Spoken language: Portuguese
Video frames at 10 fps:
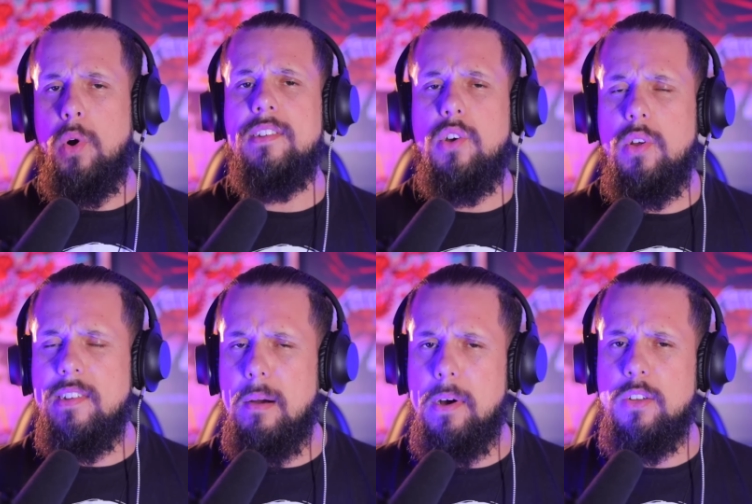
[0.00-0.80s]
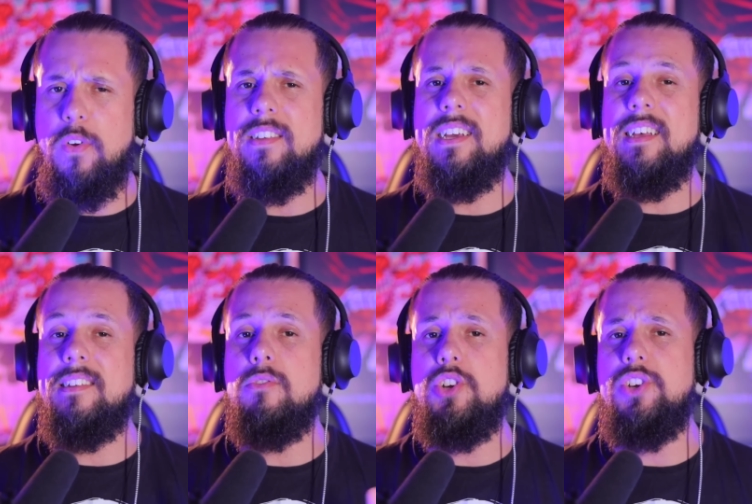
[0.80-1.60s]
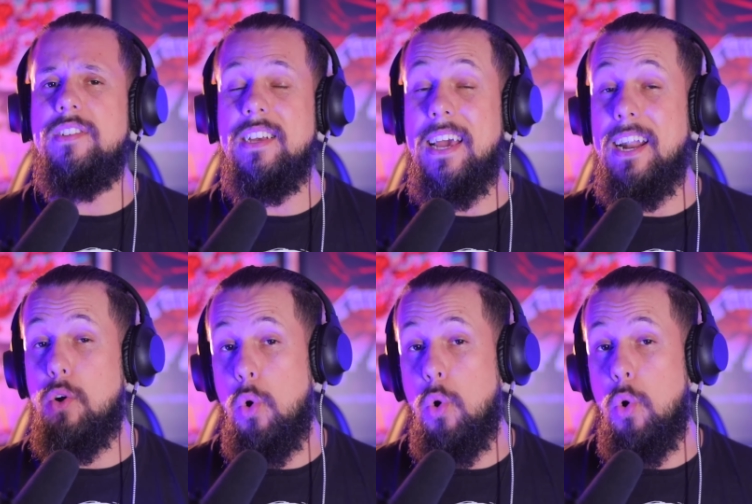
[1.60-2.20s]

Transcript: coisa que o Los Hermanos fazia questão de dizer que era